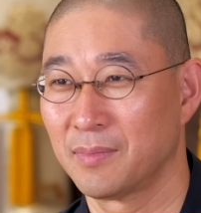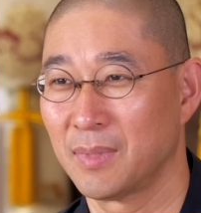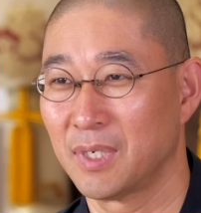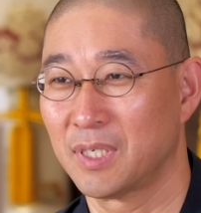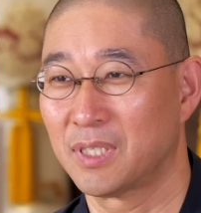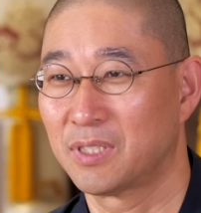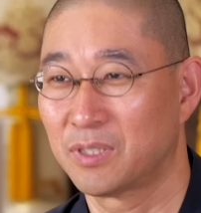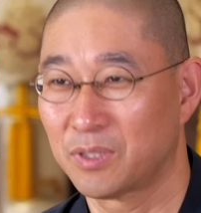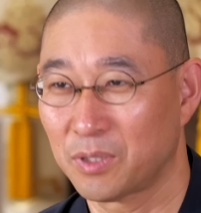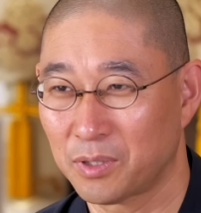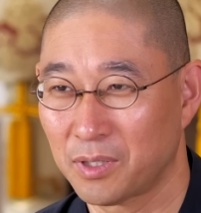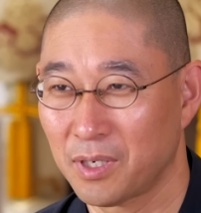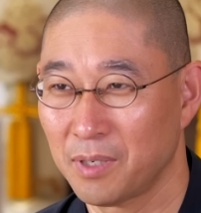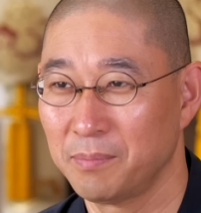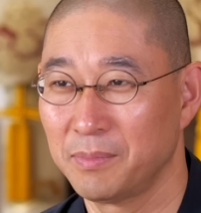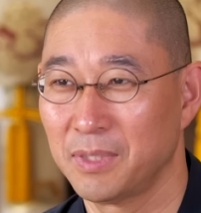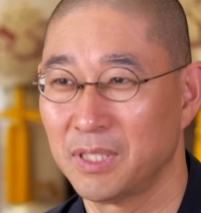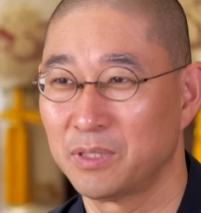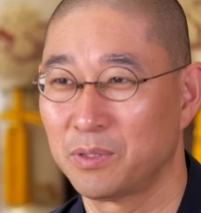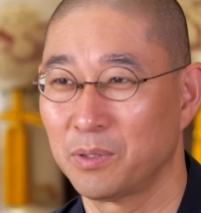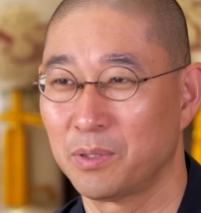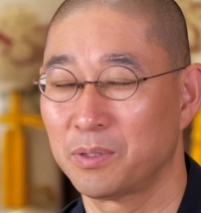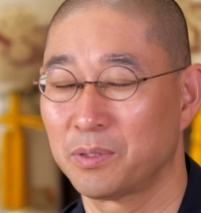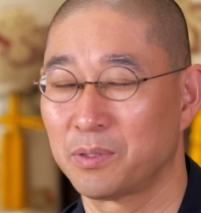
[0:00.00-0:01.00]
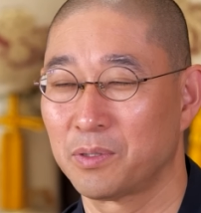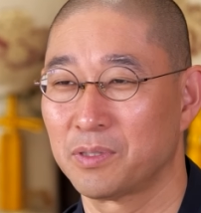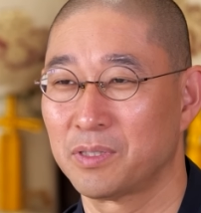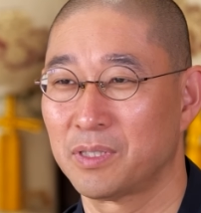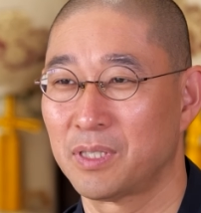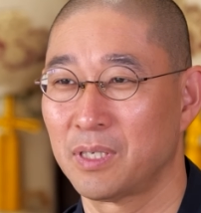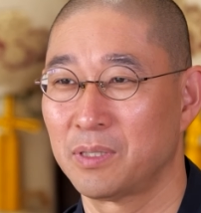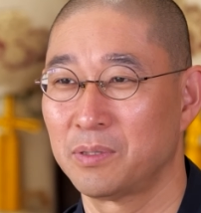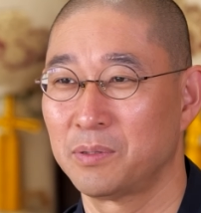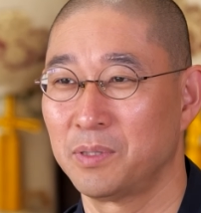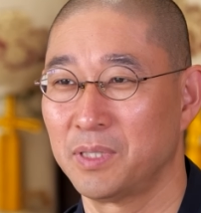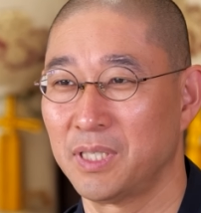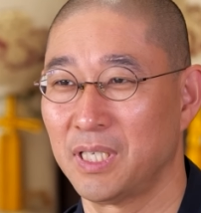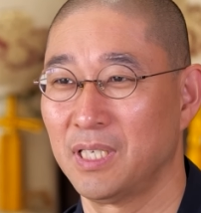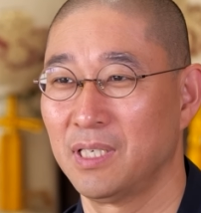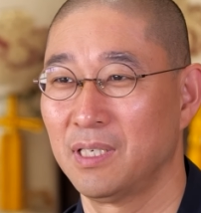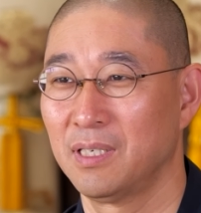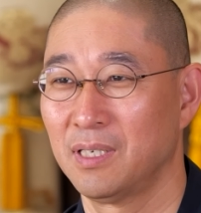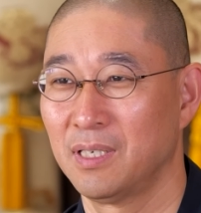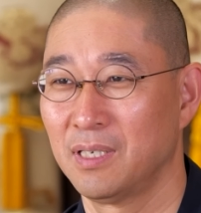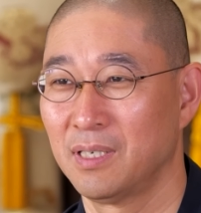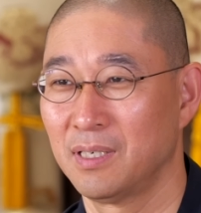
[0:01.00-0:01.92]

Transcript: 一生懸命努力してるのに、